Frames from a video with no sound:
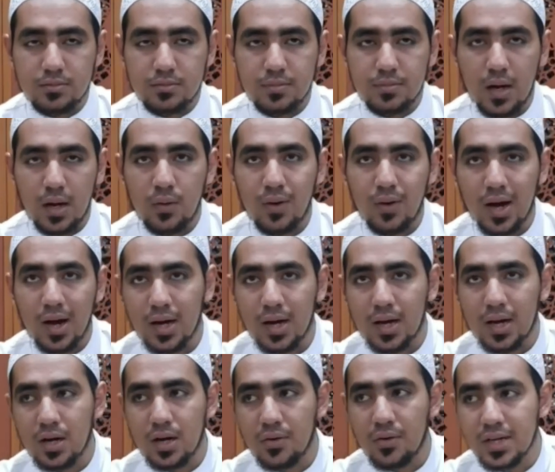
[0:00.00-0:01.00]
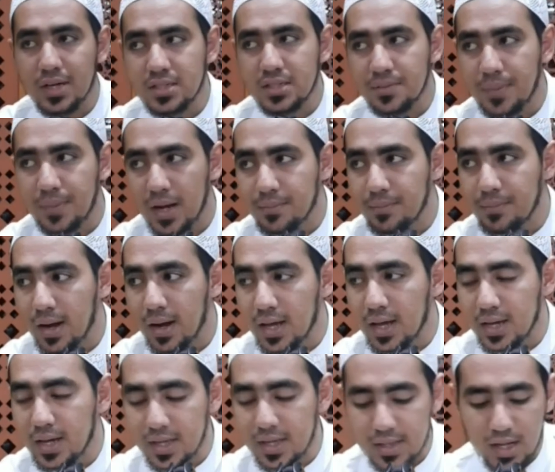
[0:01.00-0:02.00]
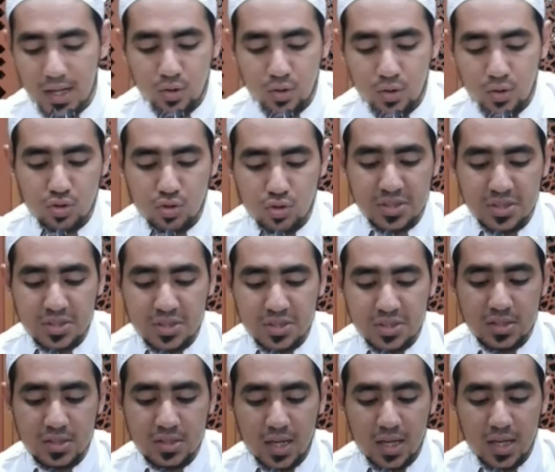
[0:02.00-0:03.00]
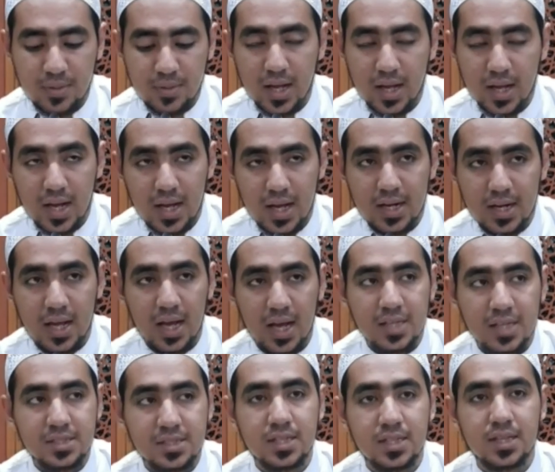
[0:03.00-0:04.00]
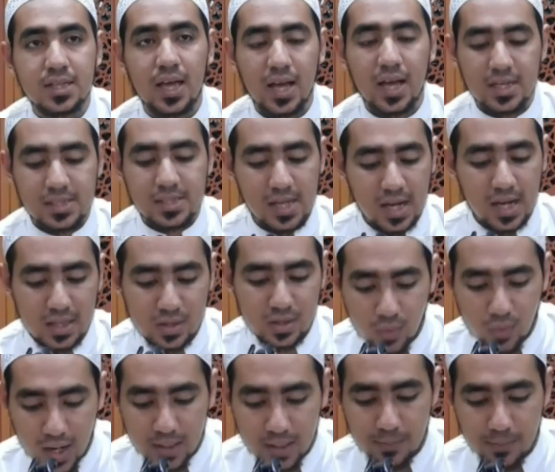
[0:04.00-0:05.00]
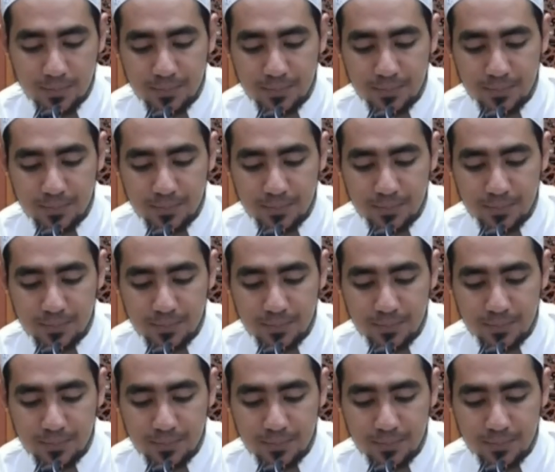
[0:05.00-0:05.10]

bahwa kewajiban bagi kita untuk mencintai mereka dengan cinta yang sangat kuat.